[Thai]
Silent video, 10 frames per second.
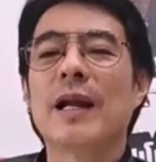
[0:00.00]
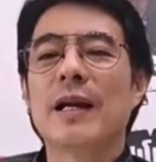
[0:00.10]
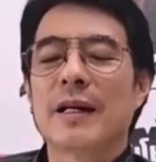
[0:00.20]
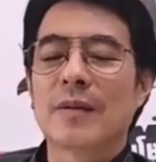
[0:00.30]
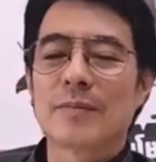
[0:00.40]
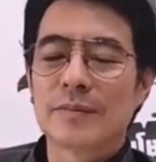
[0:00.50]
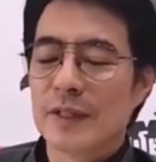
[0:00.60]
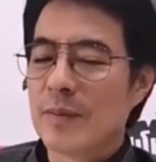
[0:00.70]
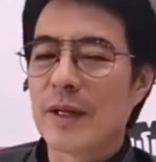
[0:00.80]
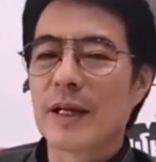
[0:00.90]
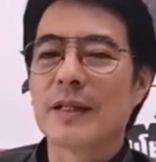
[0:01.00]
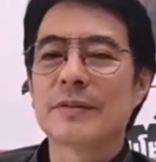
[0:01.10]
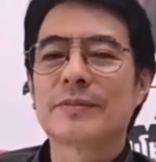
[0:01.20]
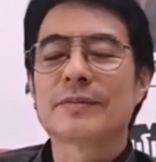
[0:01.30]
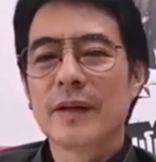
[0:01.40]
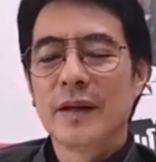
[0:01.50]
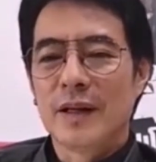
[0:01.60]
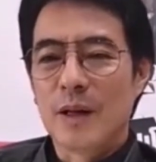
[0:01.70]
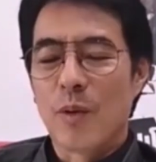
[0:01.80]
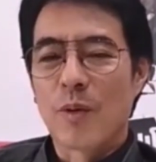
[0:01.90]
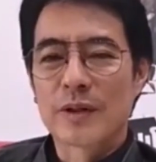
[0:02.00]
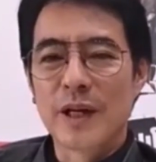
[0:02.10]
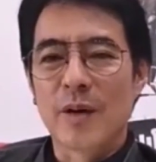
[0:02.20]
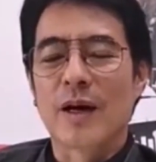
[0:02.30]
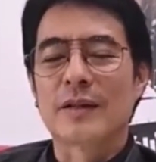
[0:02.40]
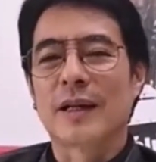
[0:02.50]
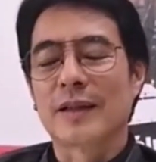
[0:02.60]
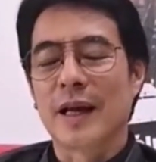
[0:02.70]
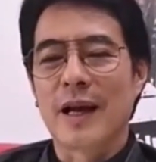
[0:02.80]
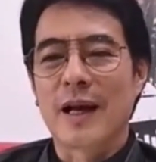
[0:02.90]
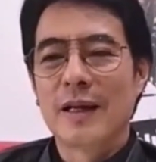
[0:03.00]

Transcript: ได้เลยครับลืมไม่ได้เลยแล้วผมก็เชื่อว่าอาจารย์เต้